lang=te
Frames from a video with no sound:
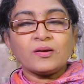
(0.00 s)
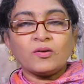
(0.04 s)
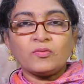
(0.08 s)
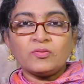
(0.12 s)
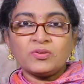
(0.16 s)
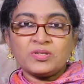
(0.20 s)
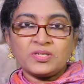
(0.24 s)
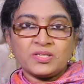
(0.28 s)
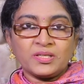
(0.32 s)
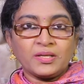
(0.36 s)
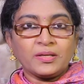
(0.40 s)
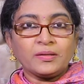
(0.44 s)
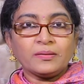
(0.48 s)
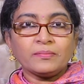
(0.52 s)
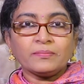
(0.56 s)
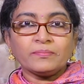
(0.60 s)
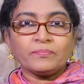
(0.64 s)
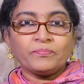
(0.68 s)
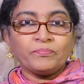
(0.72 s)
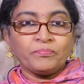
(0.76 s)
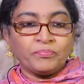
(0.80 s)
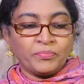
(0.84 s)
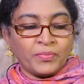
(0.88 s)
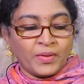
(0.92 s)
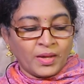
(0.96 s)
కౌంట్ చేయను
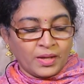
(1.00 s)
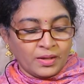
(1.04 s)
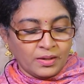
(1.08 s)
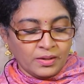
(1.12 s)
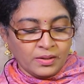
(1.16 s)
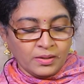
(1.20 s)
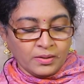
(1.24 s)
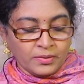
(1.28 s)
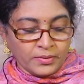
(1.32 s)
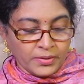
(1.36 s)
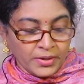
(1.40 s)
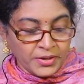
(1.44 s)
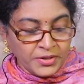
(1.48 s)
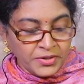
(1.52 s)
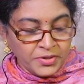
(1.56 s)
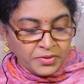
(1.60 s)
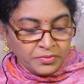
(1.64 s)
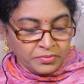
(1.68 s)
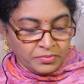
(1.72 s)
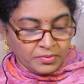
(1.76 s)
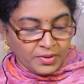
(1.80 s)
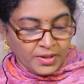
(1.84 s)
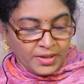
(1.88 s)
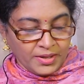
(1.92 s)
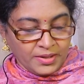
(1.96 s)
ఈ రెండు
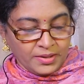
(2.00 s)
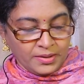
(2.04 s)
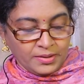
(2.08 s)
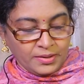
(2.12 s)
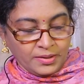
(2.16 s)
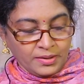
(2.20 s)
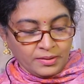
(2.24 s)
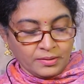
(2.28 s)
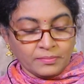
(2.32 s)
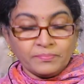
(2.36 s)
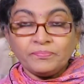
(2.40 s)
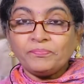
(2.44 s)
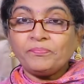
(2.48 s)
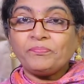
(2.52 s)
ఉండాలండి